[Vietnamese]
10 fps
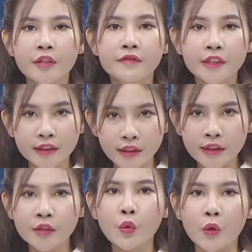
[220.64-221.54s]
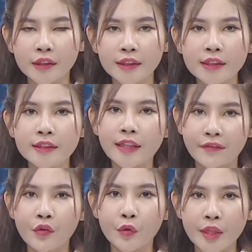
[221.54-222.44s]
phường tư, quận tư, thành
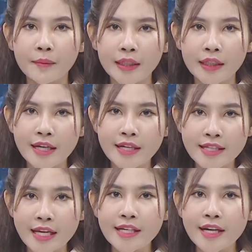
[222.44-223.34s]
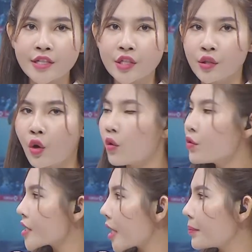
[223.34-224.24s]
phố Hồ Chí Minh xảy ra sự cố
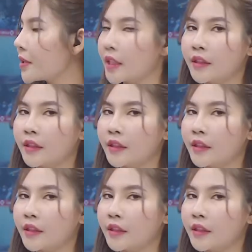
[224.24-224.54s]
sập trần.